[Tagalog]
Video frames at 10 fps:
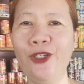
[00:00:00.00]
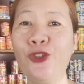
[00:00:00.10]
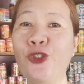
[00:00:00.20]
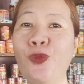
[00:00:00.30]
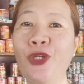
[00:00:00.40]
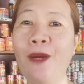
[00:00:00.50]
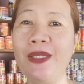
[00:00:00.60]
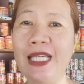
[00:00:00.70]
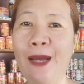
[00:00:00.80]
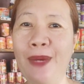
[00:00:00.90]
gusto ko munang
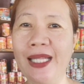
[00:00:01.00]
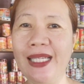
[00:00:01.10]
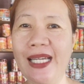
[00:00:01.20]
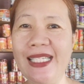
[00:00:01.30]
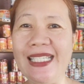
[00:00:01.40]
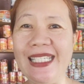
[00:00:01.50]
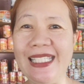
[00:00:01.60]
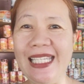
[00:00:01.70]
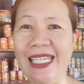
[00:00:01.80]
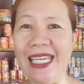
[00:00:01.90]
pasalamatan si Sis
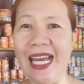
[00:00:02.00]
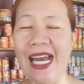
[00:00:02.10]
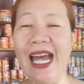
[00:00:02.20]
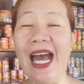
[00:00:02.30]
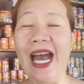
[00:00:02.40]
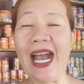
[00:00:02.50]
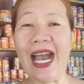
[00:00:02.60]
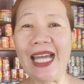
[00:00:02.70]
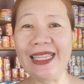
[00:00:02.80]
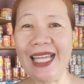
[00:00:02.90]
Lia
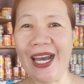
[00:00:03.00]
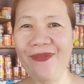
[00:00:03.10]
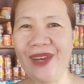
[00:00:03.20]
Katap.